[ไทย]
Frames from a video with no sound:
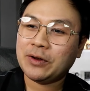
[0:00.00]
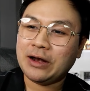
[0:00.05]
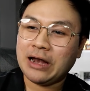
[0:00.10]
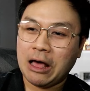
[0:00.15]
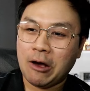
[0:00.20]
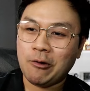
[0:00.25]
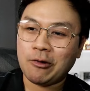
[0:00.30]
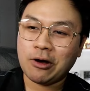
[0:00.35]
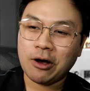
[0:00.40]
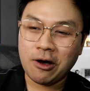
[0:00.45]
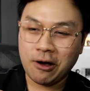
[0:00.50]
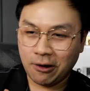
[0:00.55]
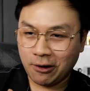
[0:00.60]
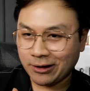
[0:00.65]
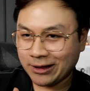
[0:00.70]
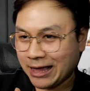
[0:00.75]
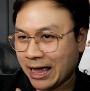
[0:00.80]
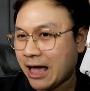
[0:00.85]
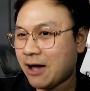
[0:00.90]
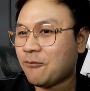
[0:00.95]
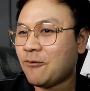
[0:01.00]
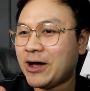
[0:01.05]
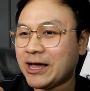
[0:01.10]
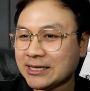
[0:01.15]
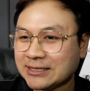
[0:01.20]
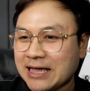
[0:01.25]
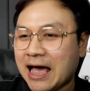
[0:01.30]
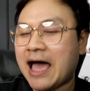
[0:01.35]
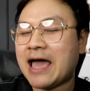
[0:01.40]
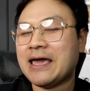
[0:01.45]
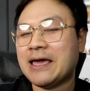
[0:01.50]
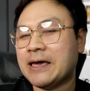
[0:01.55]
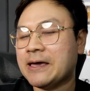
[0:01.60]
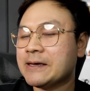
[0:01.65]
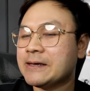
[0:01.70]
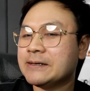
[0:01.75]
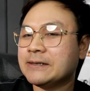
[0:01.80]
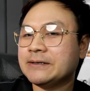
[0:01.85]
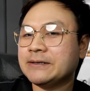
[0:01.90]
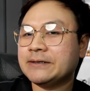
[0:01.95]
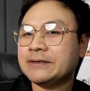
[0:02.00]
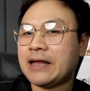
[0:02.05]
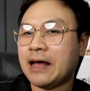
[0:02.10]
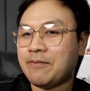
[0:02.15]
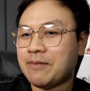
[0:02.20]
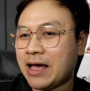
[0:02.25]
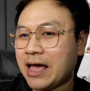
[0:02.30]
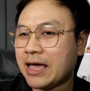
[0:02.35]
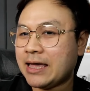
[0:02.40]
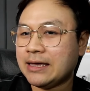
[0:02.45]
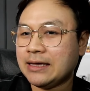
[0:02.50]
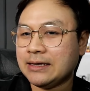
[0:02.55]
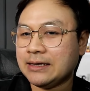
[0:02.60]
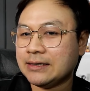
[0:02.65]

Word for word: เราก็ค่อนข้างไว้ใจทำให้